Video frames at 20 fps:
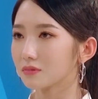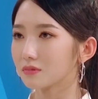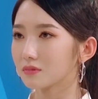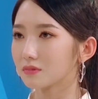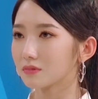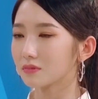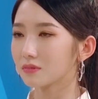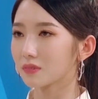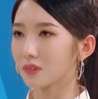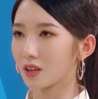
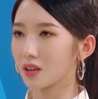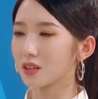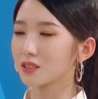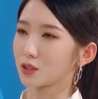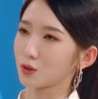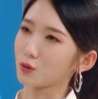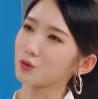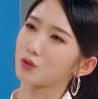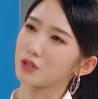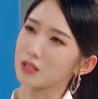八。
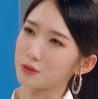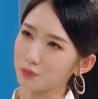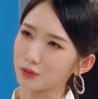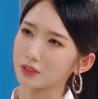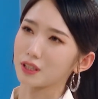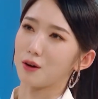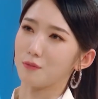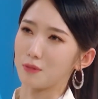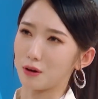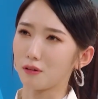其实我觉得你不
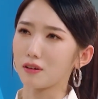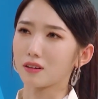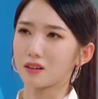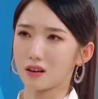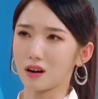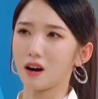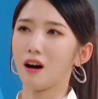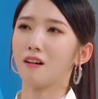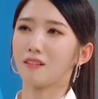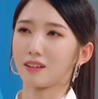挑眉会
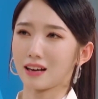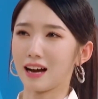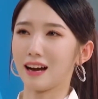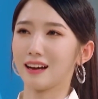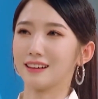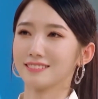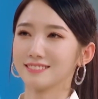更好看。